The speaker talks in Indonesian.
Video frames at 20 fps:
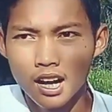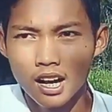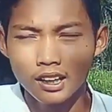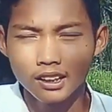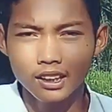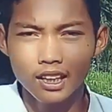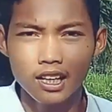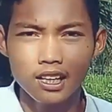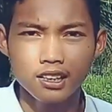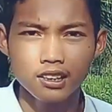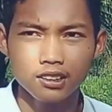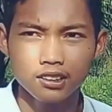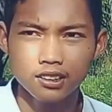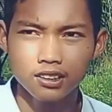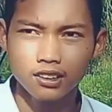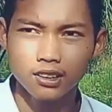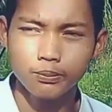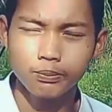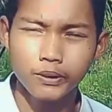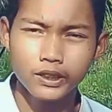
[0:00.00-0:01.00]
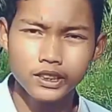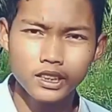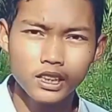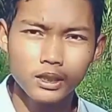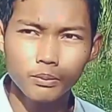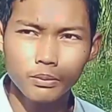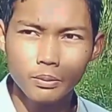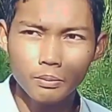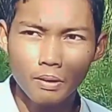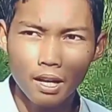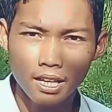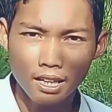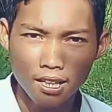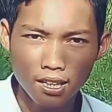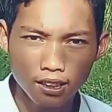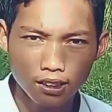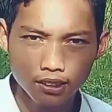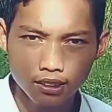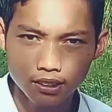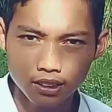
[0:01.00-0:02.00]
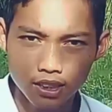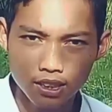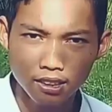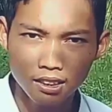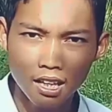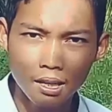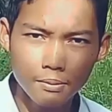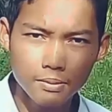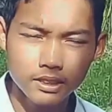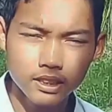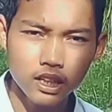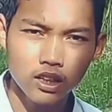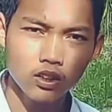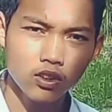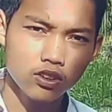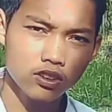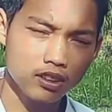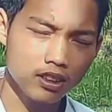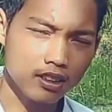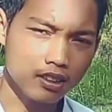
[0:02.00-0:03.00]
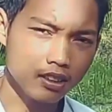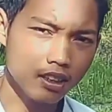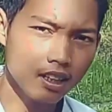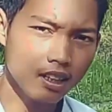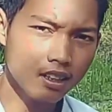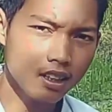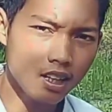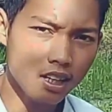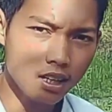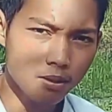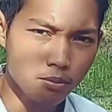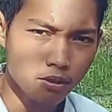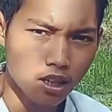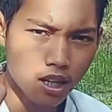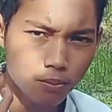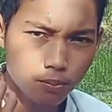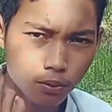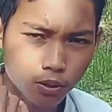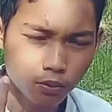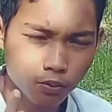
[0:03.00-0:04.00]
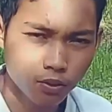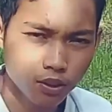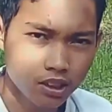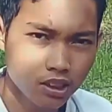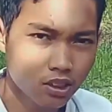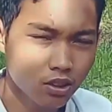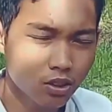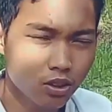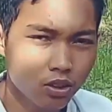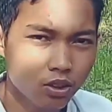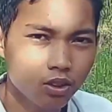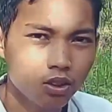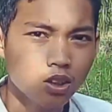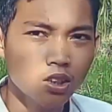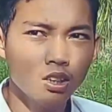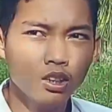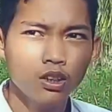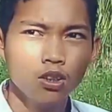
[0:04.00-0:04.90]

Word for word: agar kedepannya lebih baik sehingga bisa konsisten dalam mengupload video